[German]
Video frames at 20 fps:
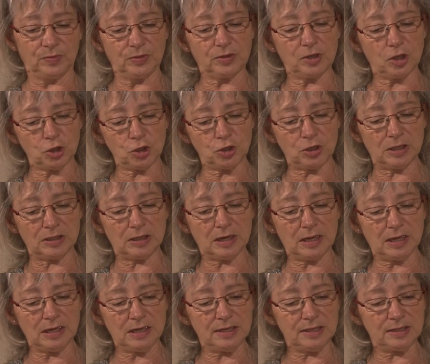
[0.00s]
Das
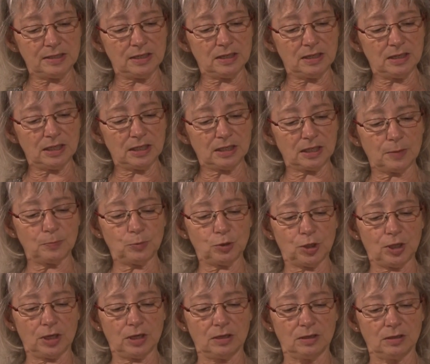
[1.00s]
Schneiderlein ließ sich nicht
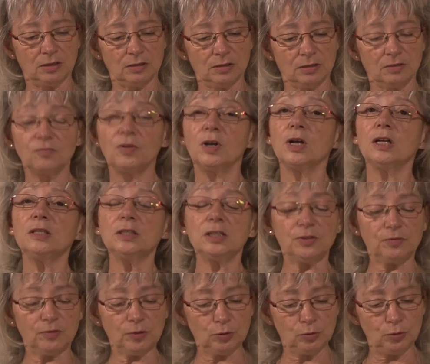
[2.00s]
abschrecken, war
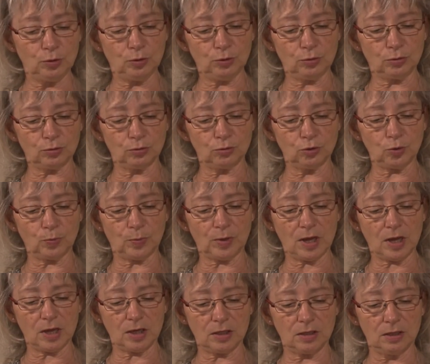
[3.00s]
ganz vergnügt und
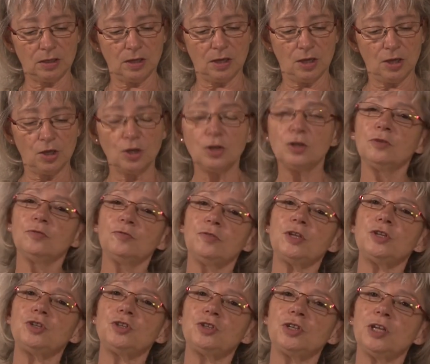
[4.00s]
sprach
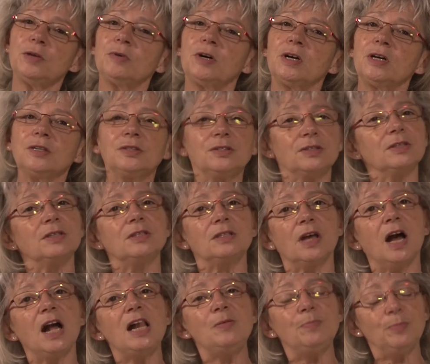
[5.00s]
Frisch gewagt
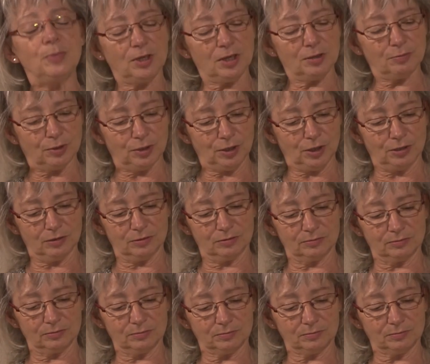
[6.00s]
ist halb gewonnen.